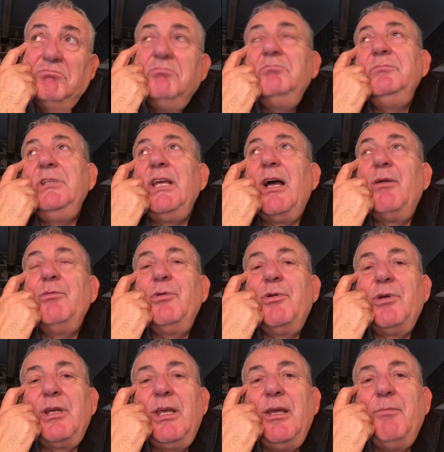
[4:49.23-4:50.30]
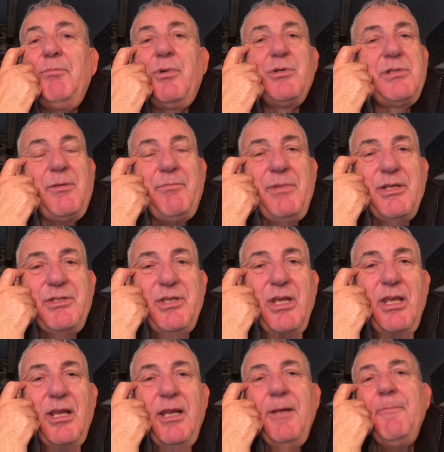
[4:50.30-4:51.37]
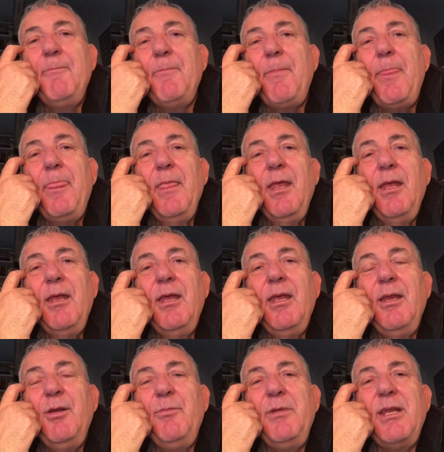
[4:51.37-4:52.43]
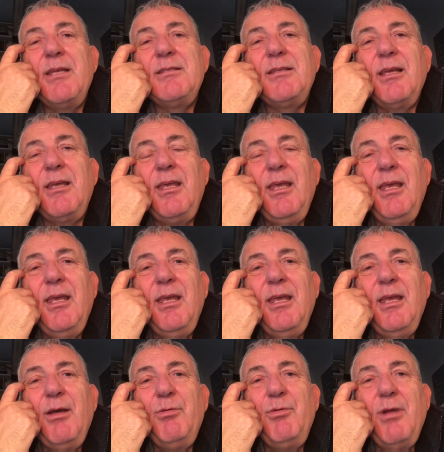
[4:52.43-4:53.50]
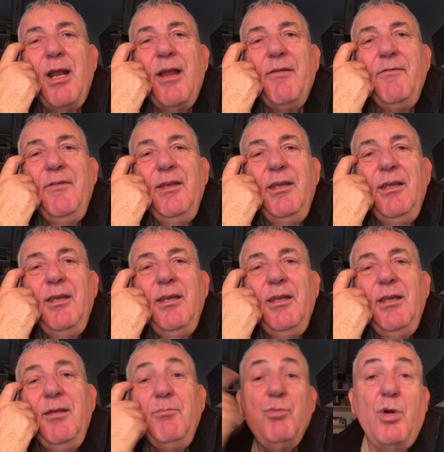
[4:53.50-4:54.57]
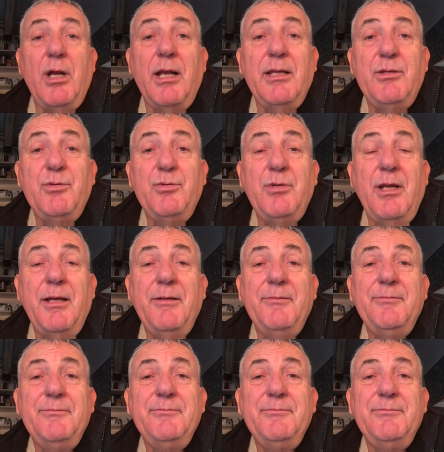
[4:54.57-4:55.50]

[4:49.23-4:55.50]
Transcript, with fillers: mi auguro che possa piacere e non mi resta che augurarvi buona lettura.